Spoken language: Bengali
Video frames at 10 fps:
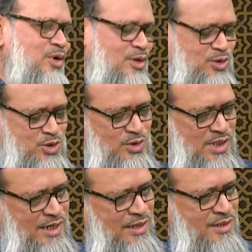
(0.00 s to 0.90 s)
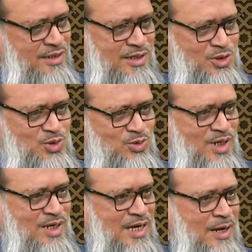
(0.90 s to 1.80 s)
পরামর্শ দিলেন ইয়া
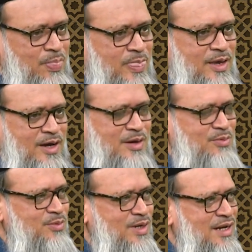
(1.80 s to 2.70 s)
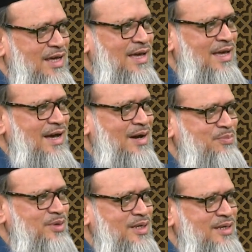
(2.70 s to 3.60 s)
রসুলাল্লাহ ইয়া হাবিব আল্লাহ
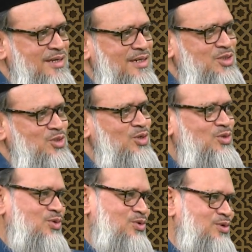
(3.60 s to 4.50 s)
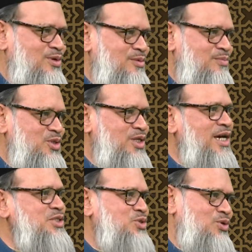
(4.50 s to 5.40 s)
আপনি হিজরত করুন
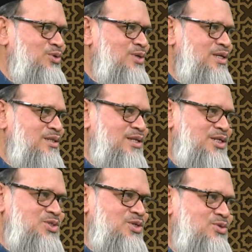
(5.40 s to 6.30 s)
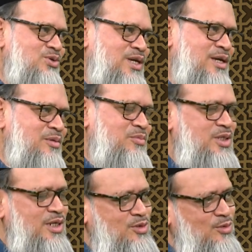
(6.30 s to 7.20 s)
মদিনায় চলুন তিনি হিজরত করে
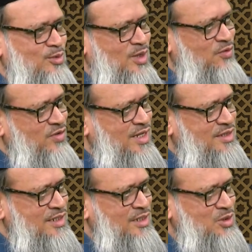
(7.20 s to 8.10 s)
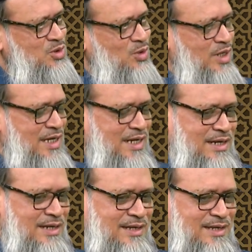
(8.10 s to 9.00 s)
মদিনাতুল মোনাওয়ারাতে চলে
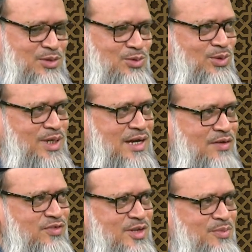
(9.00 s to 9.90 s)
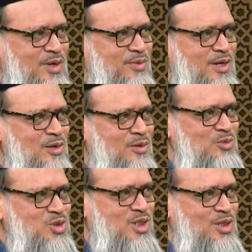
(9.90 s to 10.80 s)
এলেন কিন্তু ওই কাফির বেইমান
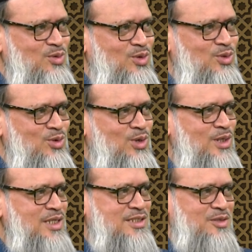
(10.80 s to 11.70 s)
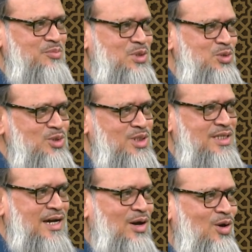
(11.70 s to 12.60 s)
মুশ্রিকগুলো তো তাদের
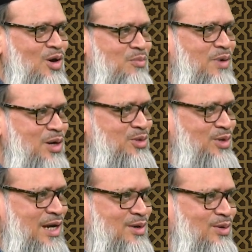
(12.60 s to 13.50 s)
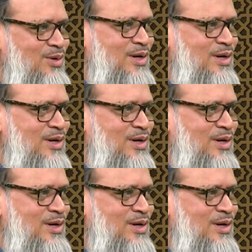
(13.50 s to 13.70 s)
বিরোধিতা অব্যাহত রাখলো